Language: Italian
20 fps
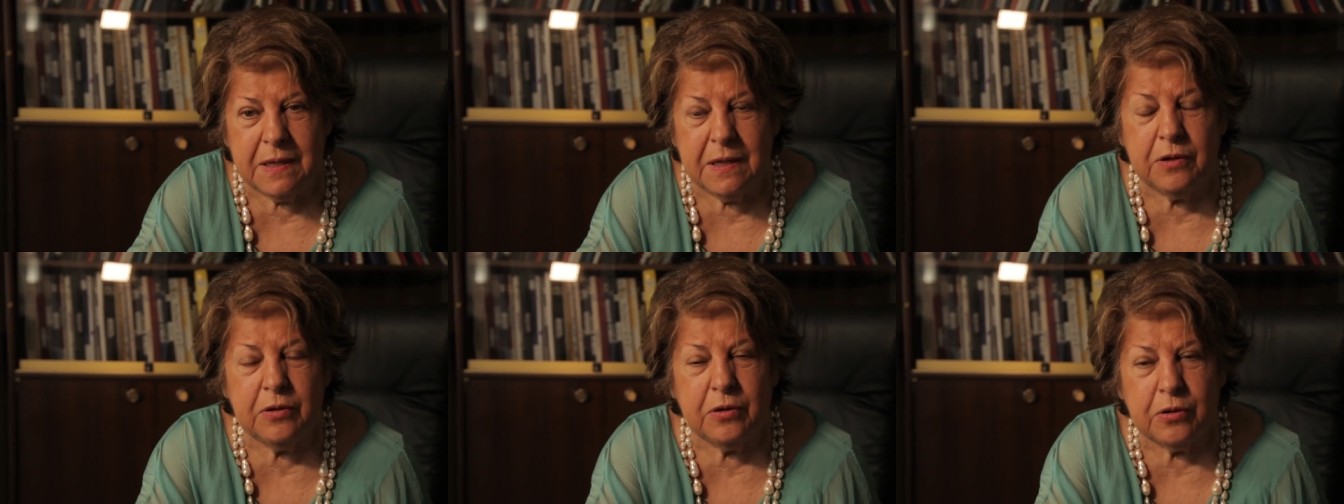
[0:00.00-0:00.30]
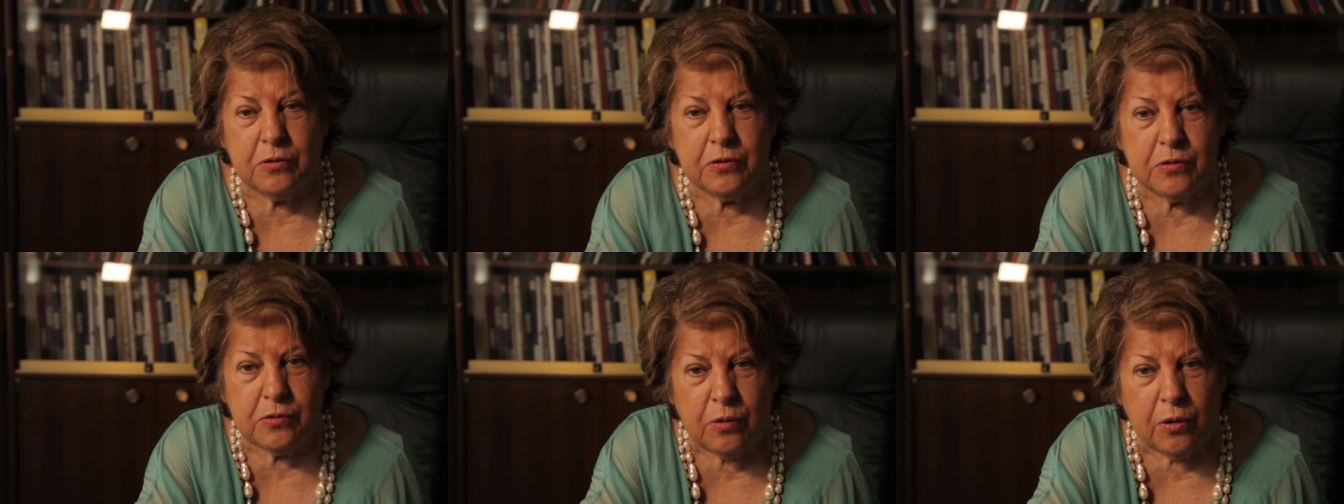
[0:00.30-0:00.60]

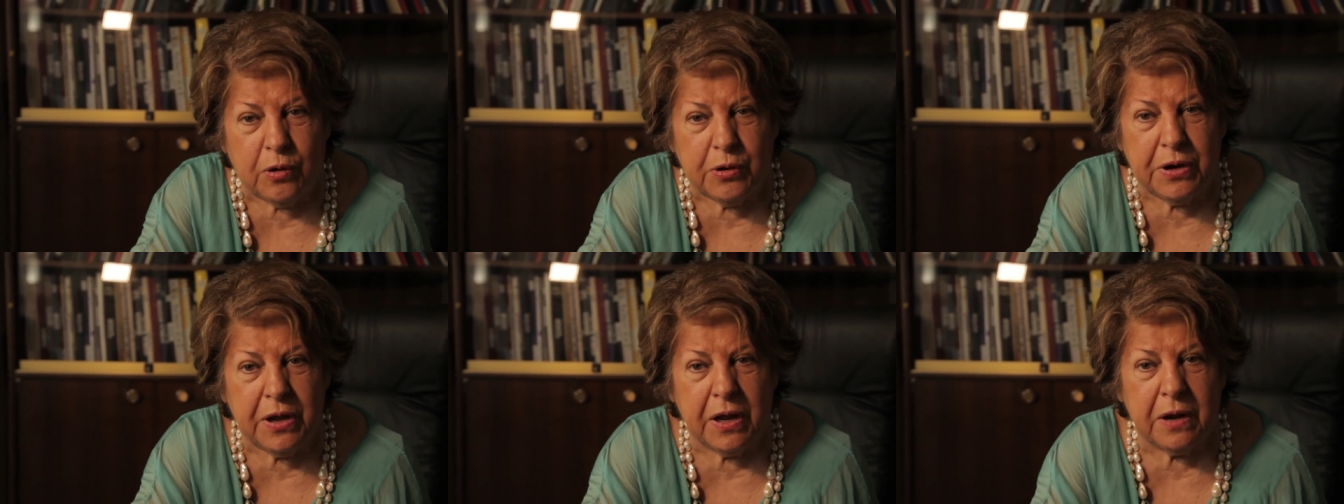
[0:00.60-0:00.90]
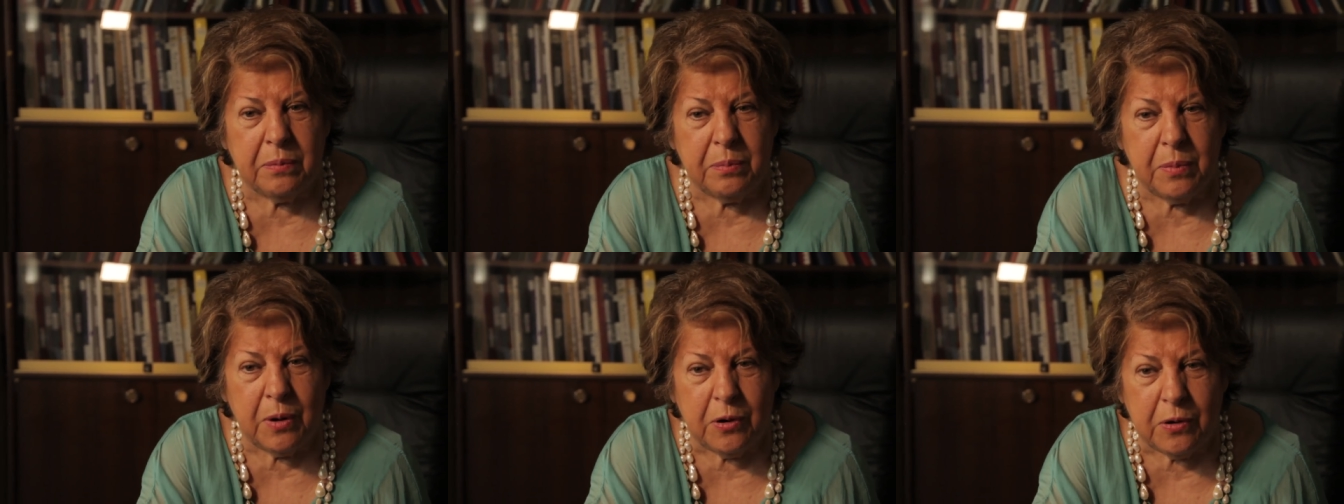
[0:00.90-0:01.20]
dentro suoni
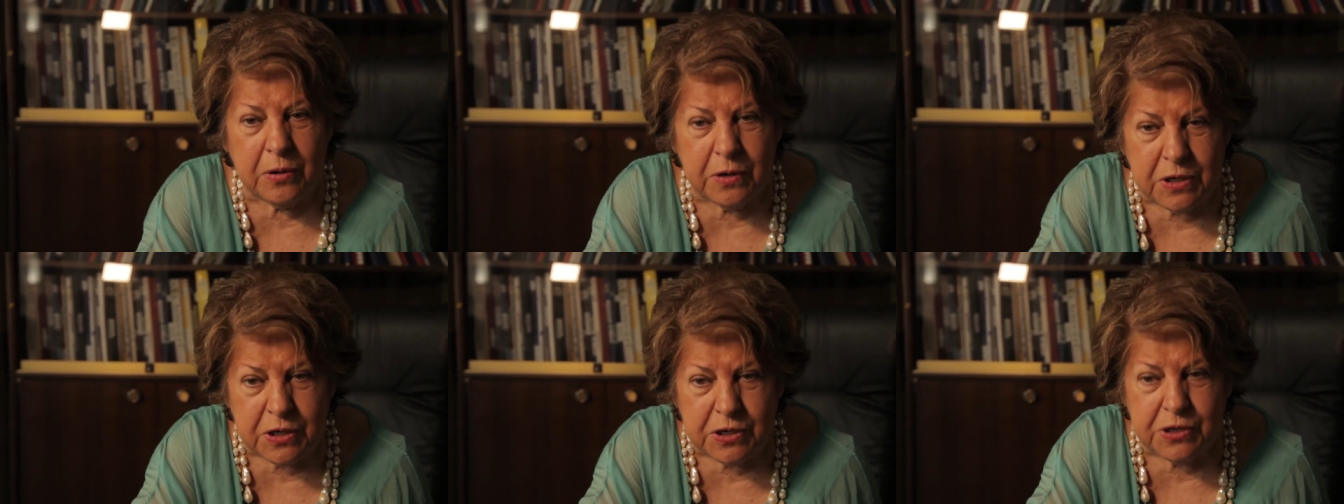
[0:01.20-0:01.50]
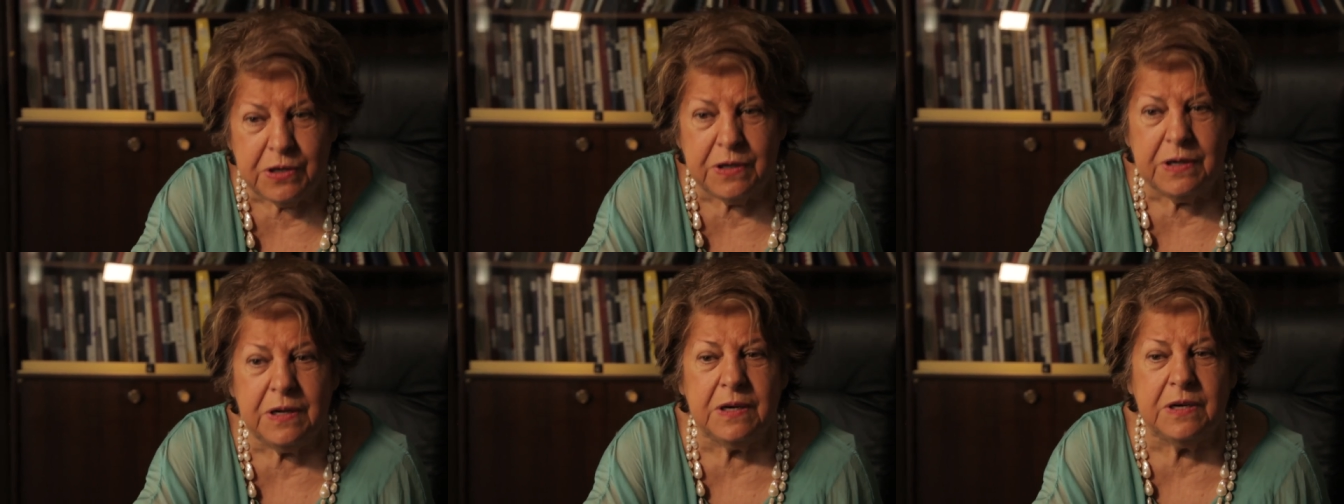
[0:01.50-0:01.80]

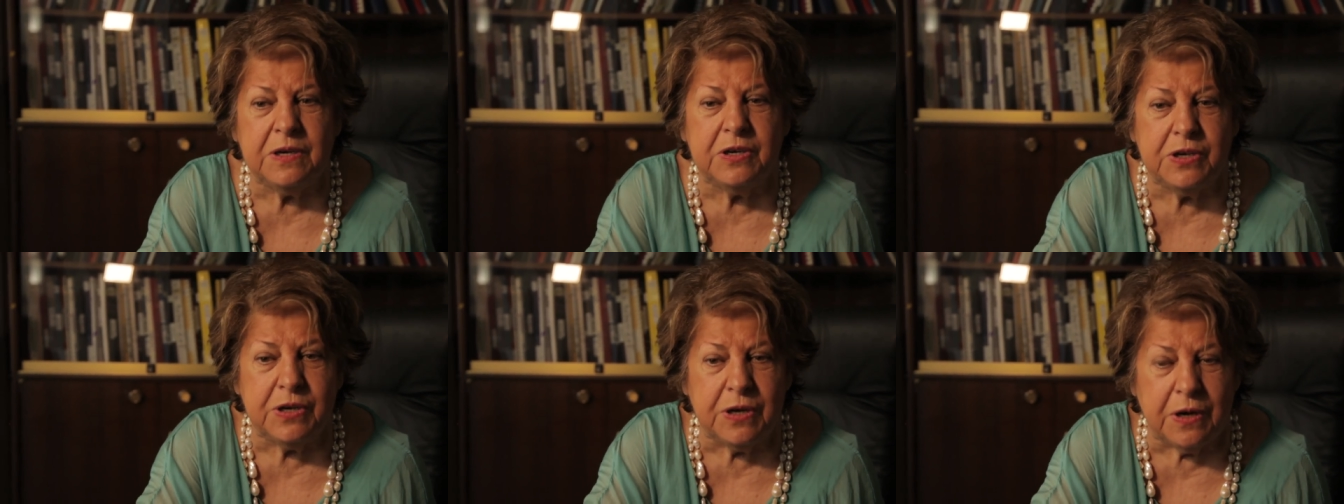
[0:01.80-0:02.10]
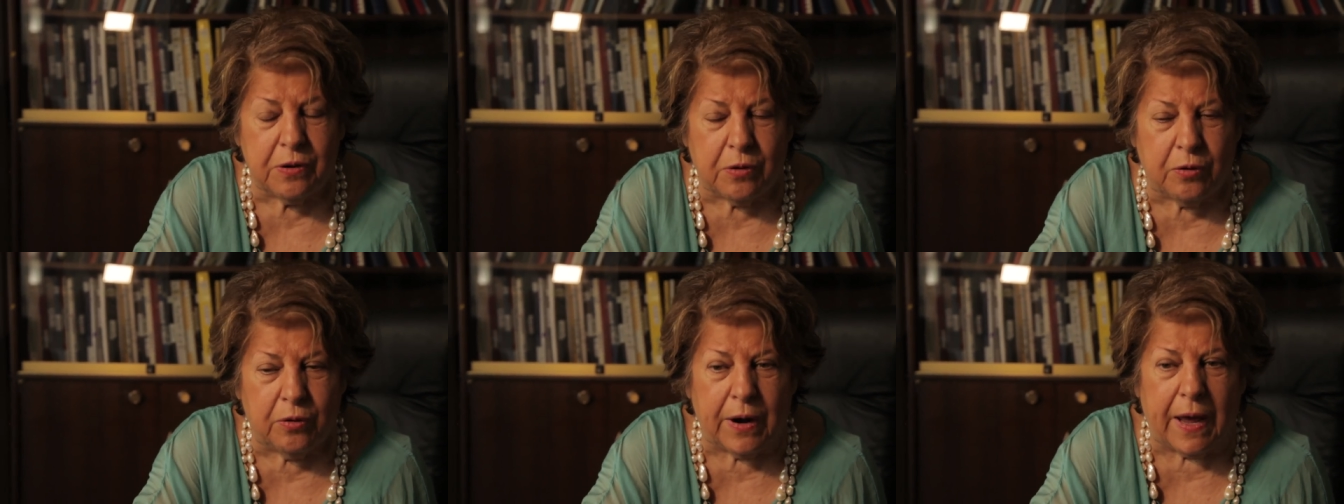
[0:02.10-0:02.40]
armonici
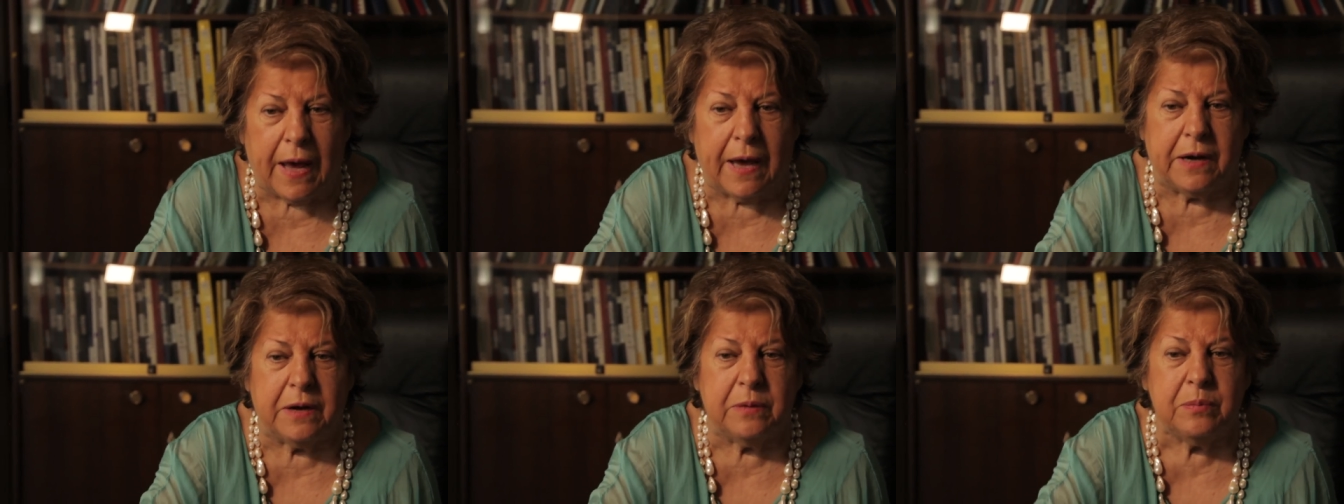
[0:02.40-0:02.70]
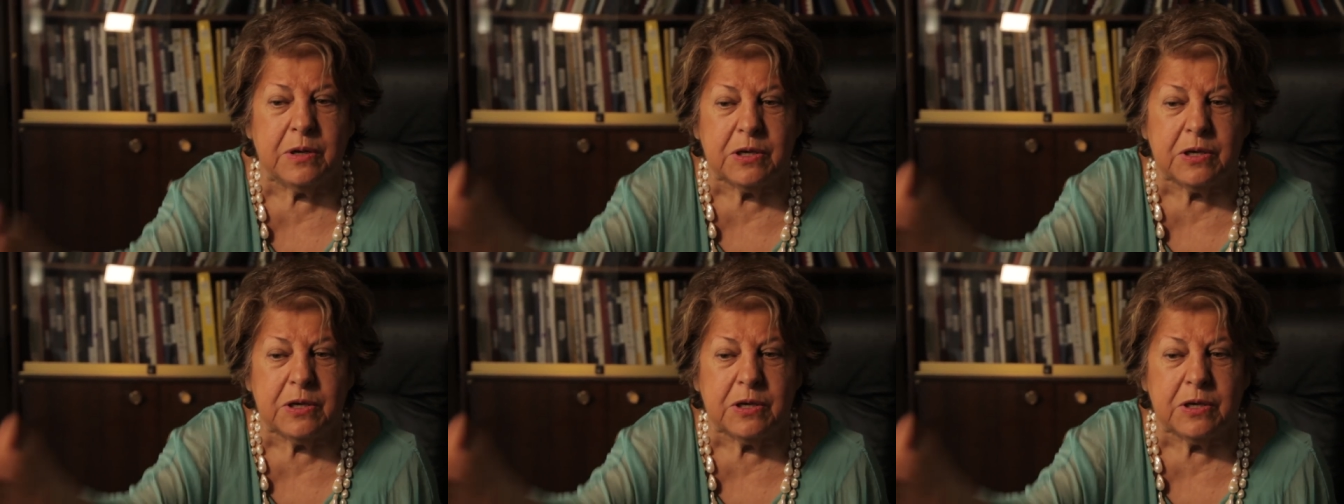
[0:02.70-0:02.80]
circolari,